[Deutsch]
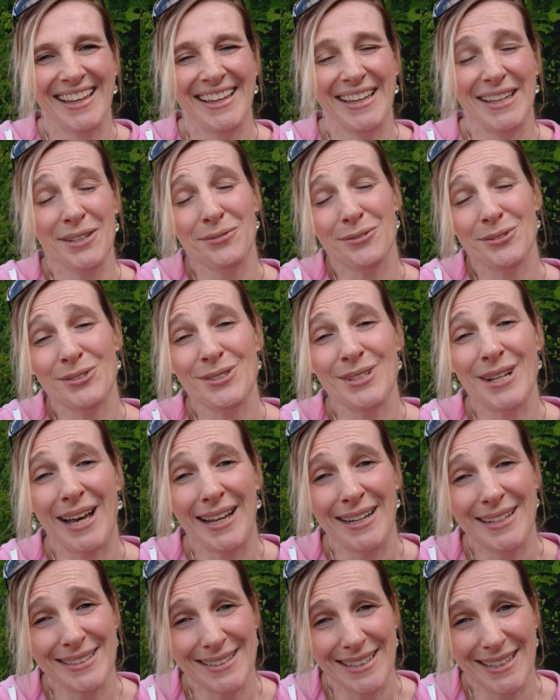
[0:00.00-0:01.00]
Ich wünsche dir
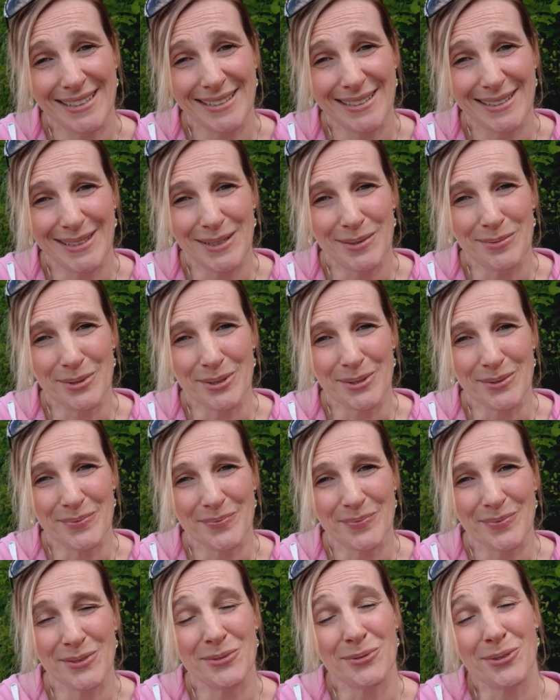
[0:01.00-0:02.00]
alles, alles Liebe.
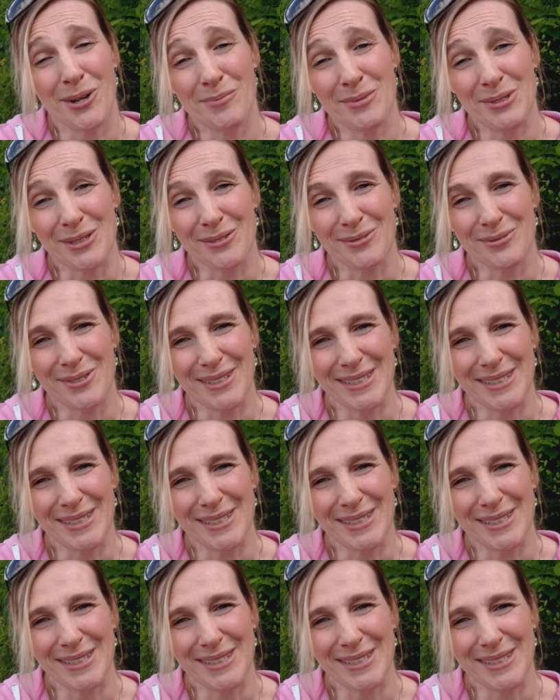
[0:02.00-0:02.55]
Ich freue mich auf